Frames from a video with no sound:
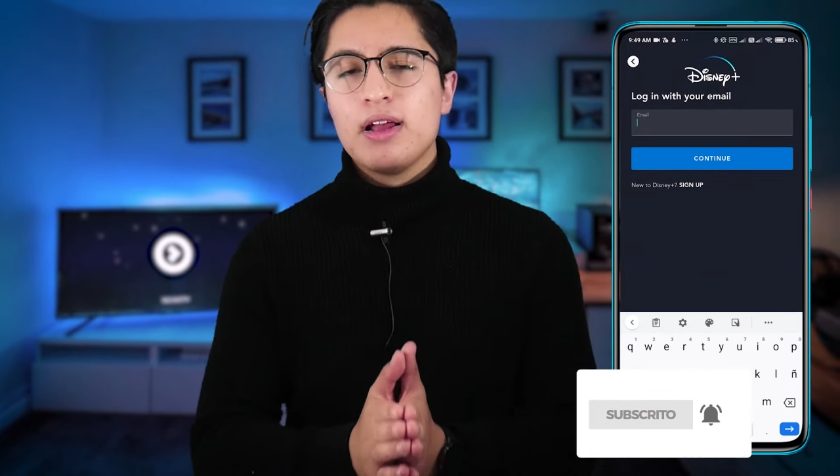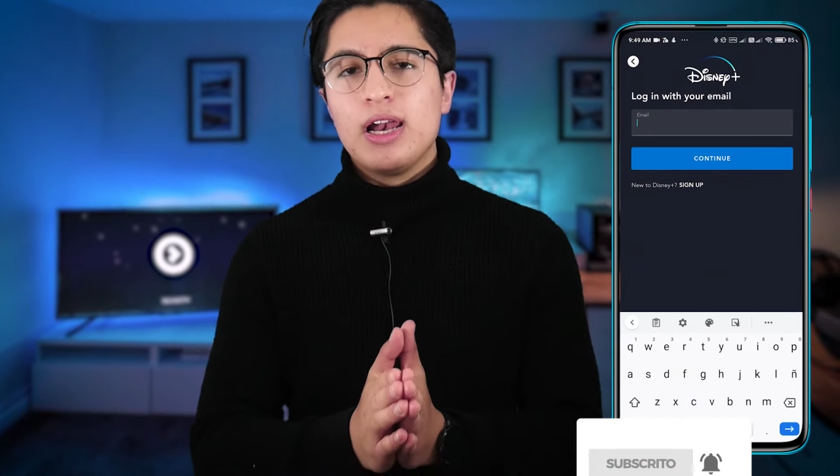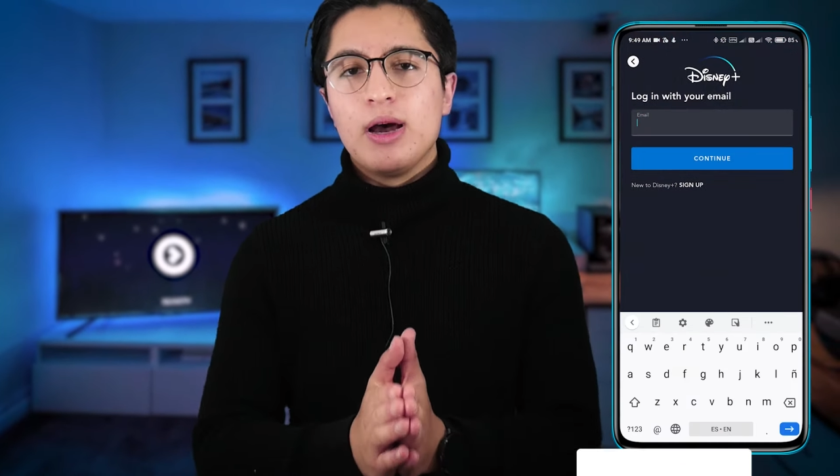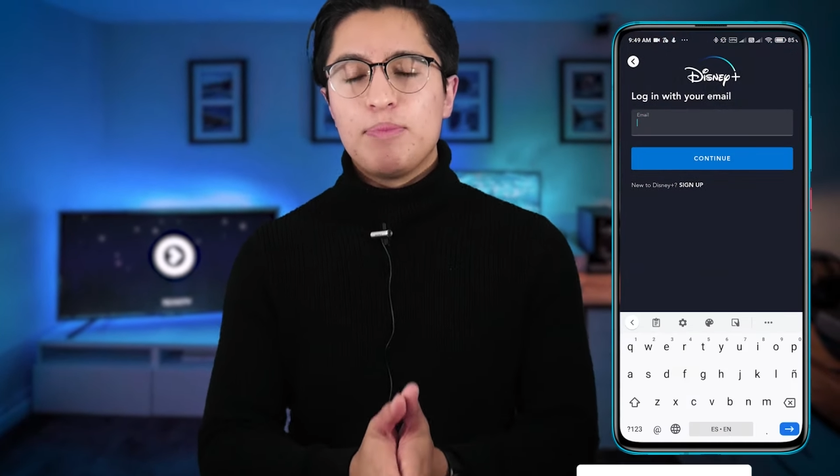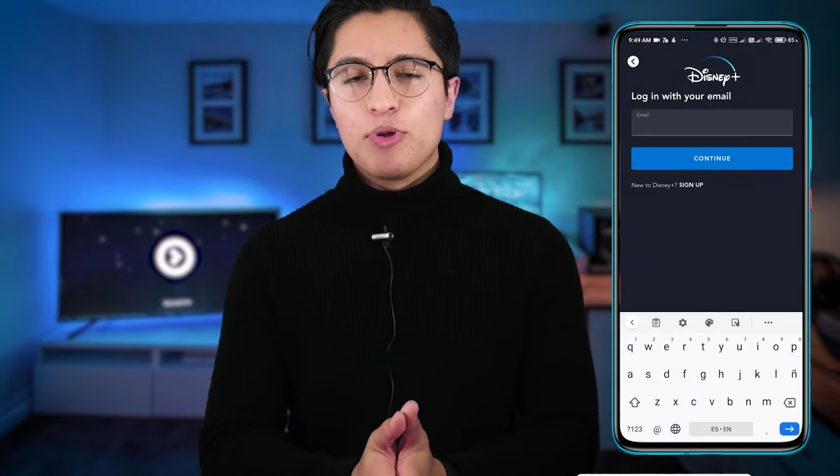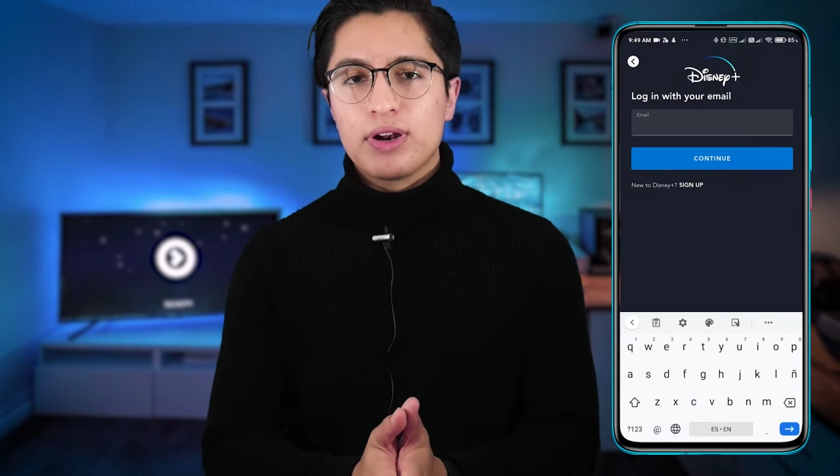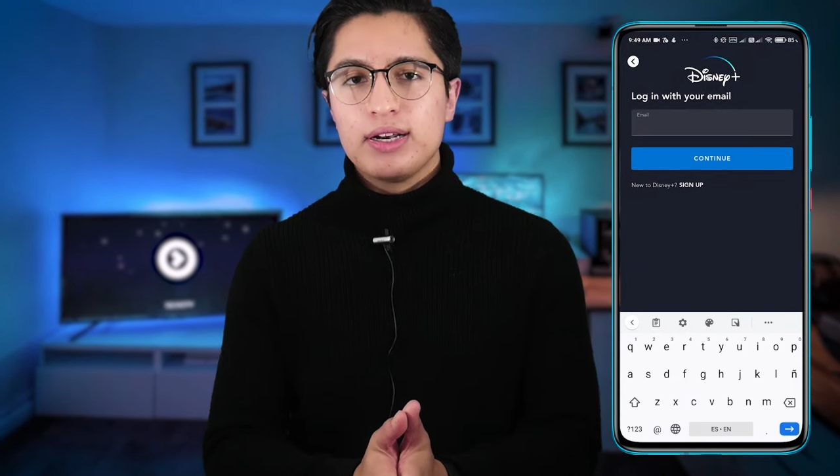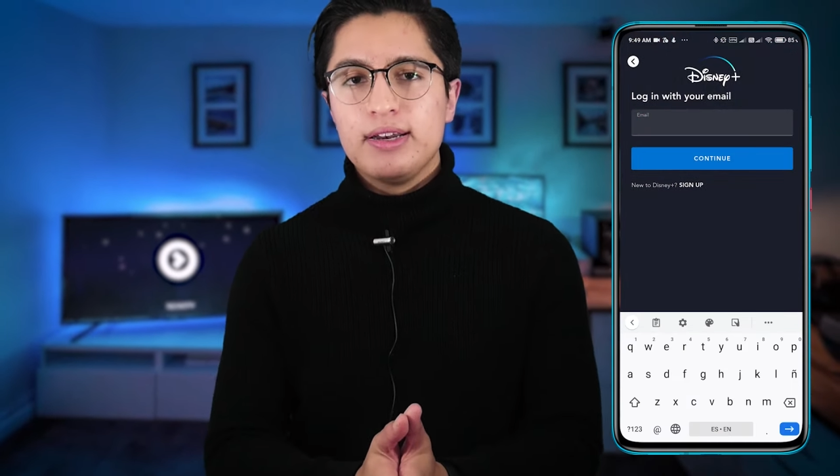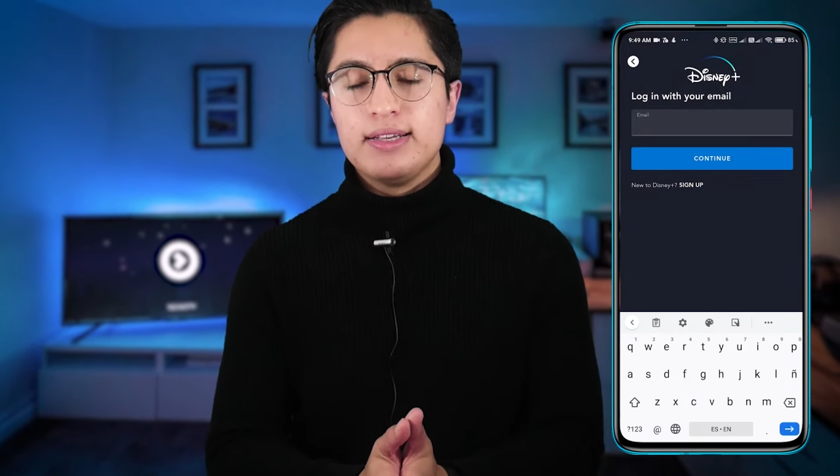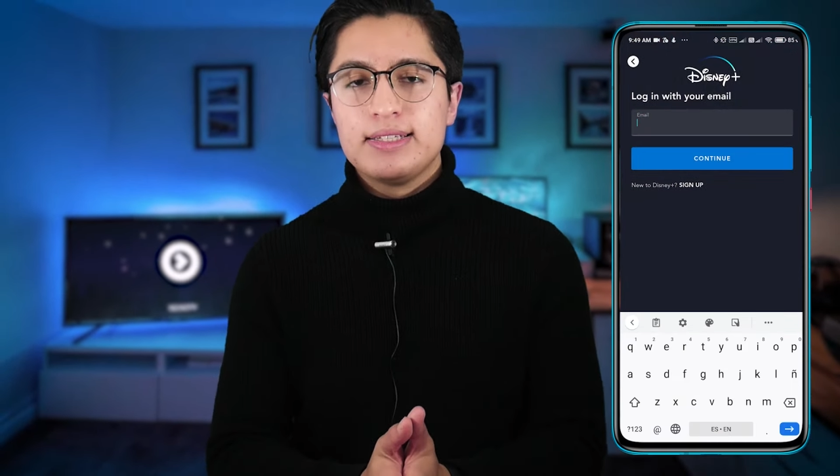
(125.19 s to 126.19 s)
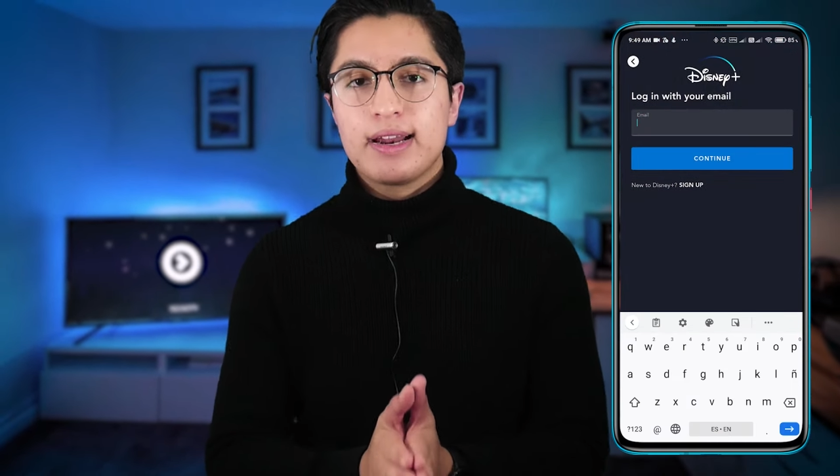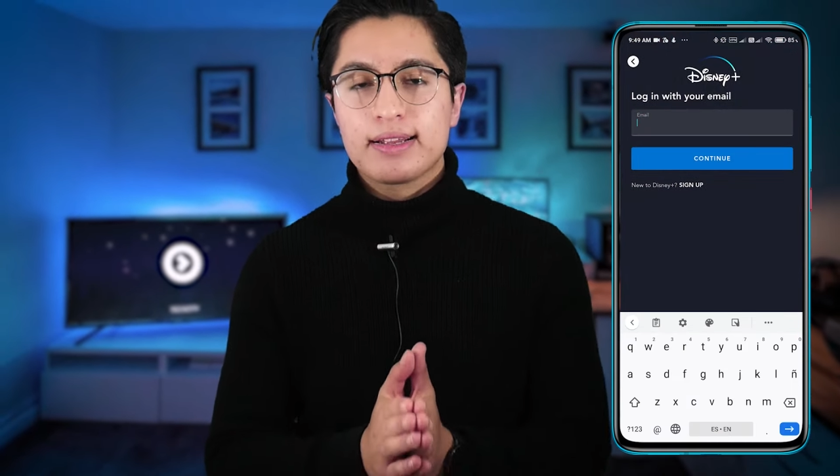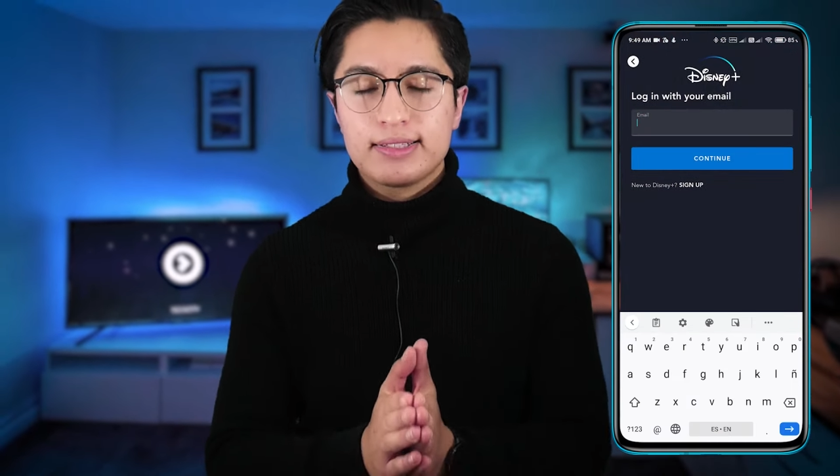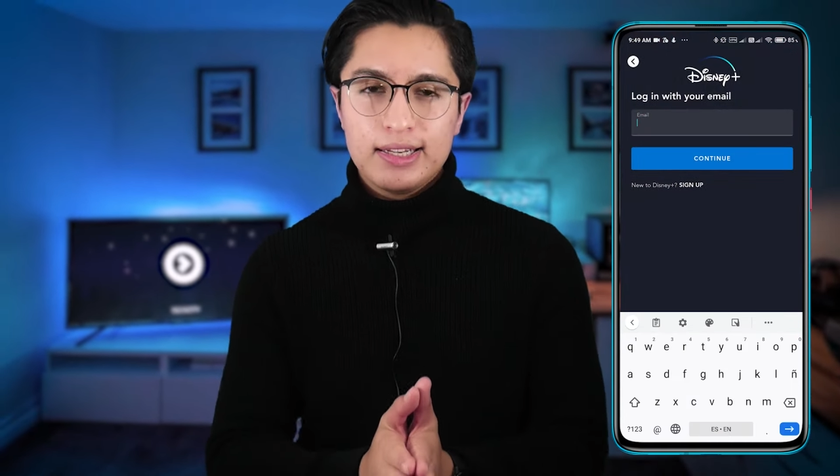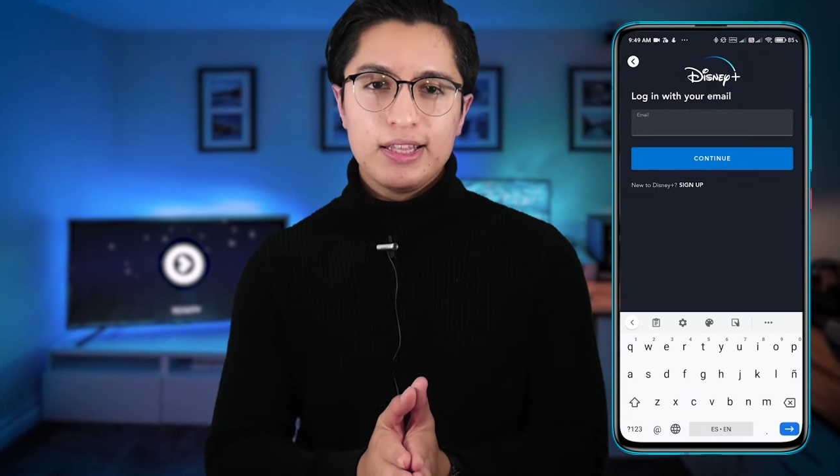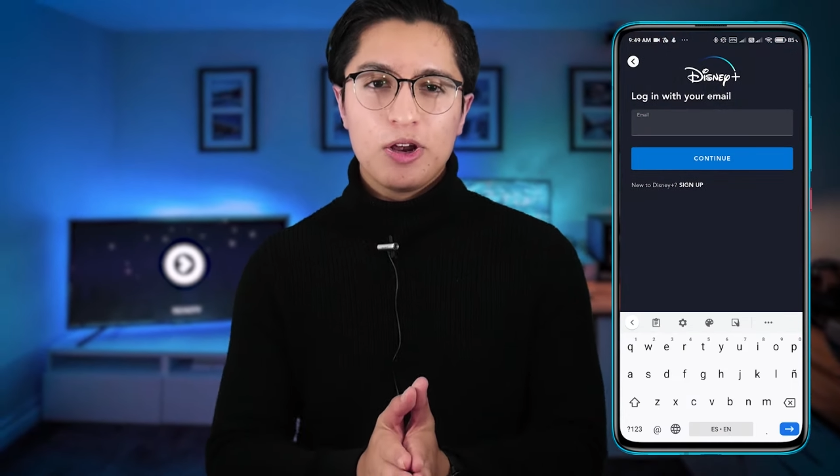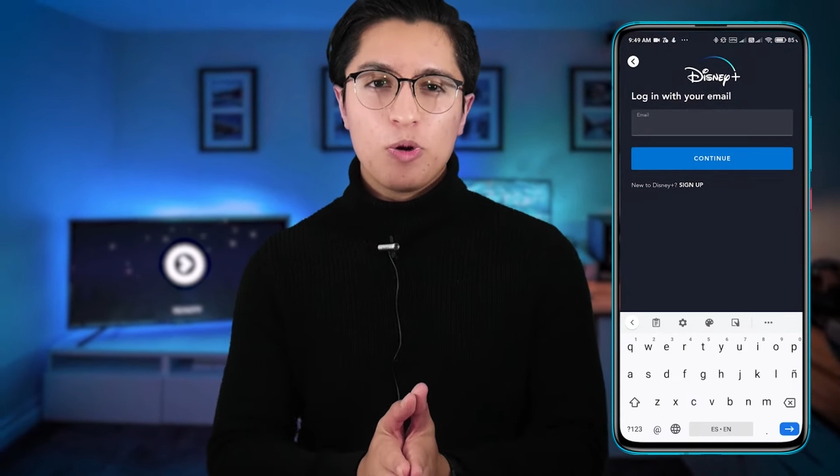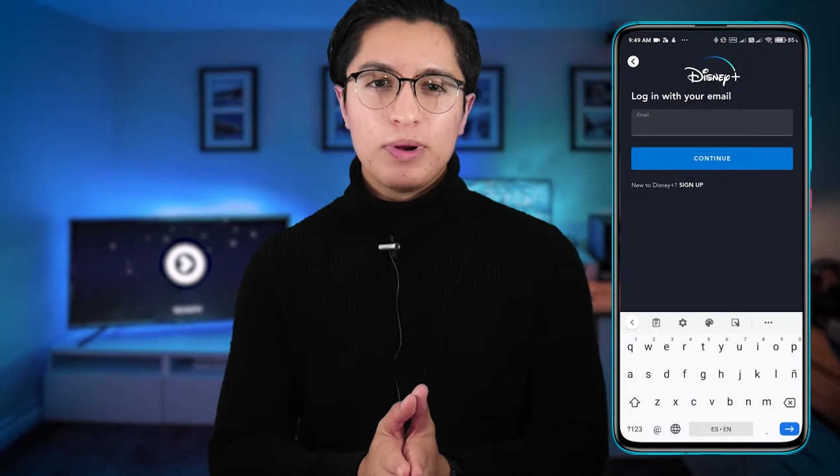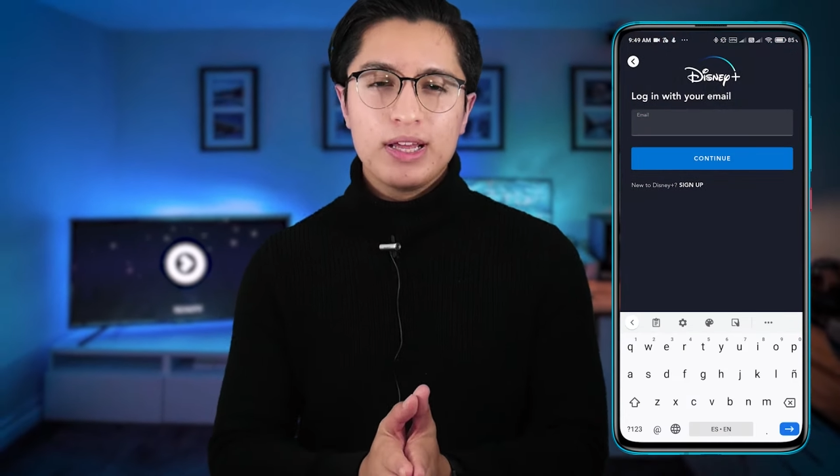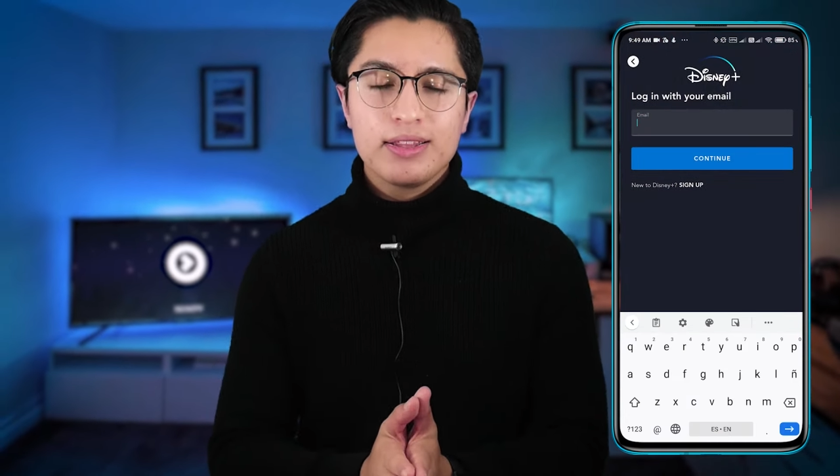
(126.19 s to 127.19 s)
la podrán iniciar sin
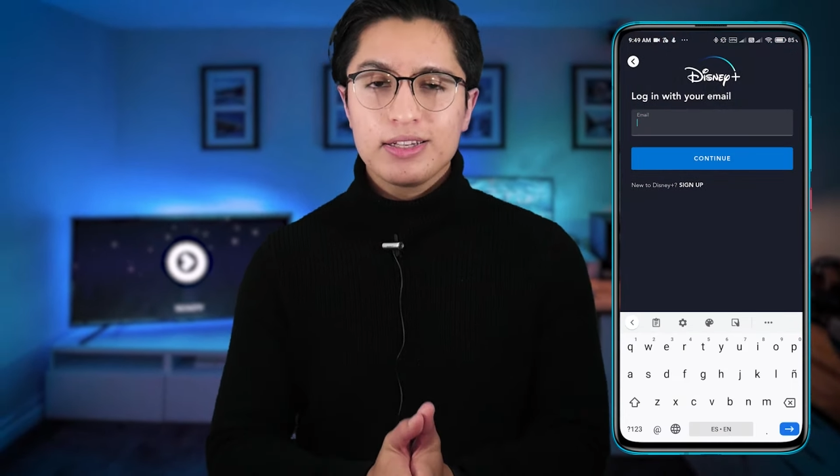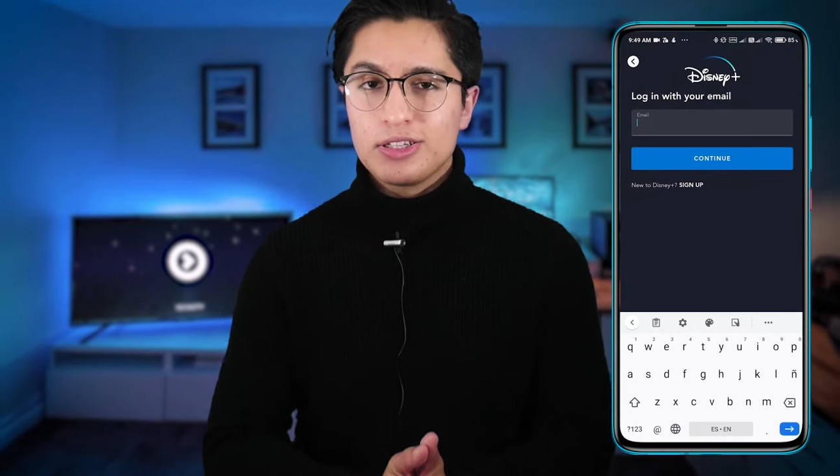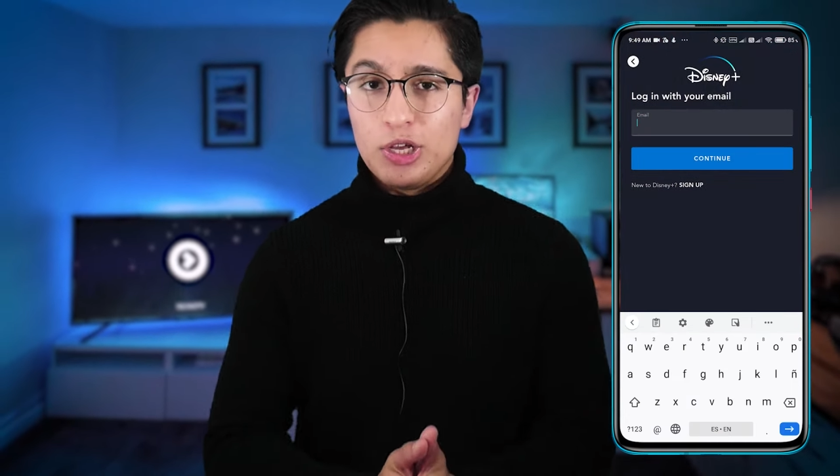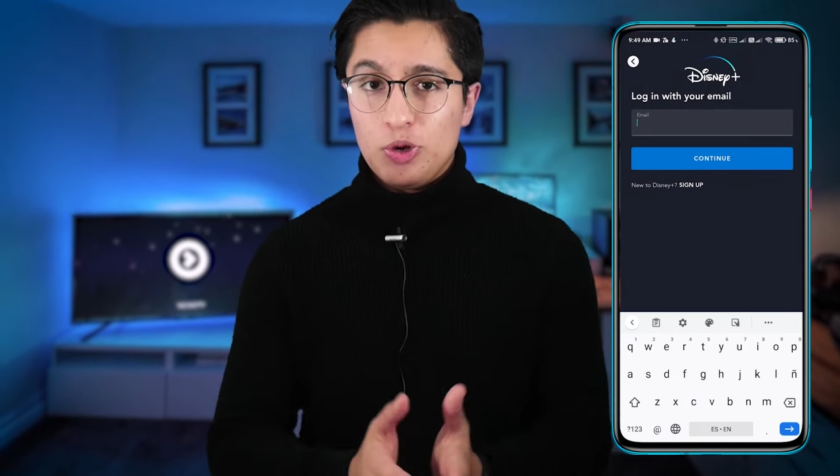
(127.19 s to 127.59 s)
inconvenientes